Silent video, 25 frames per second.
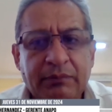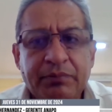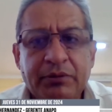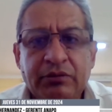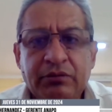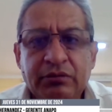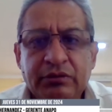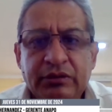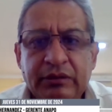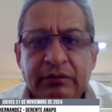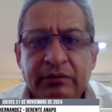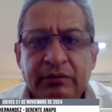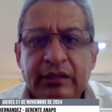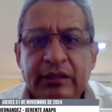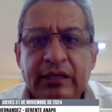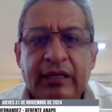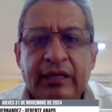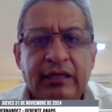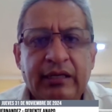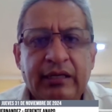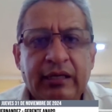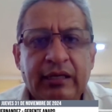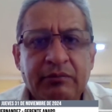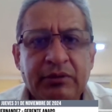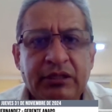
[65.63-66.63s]
la
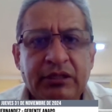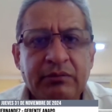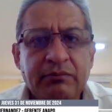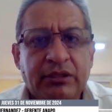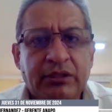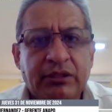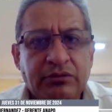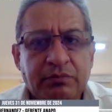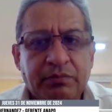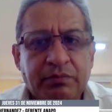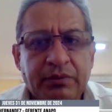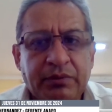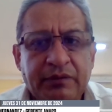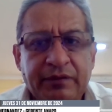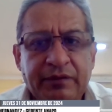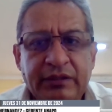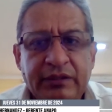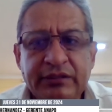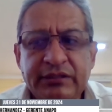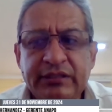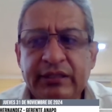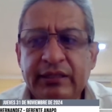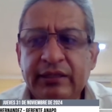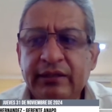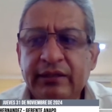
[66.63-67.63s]
productividad en la misma
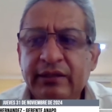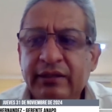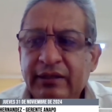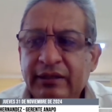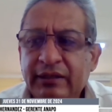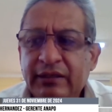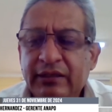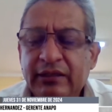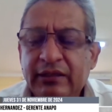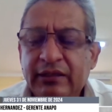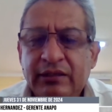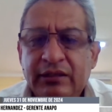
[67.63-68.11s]
superficie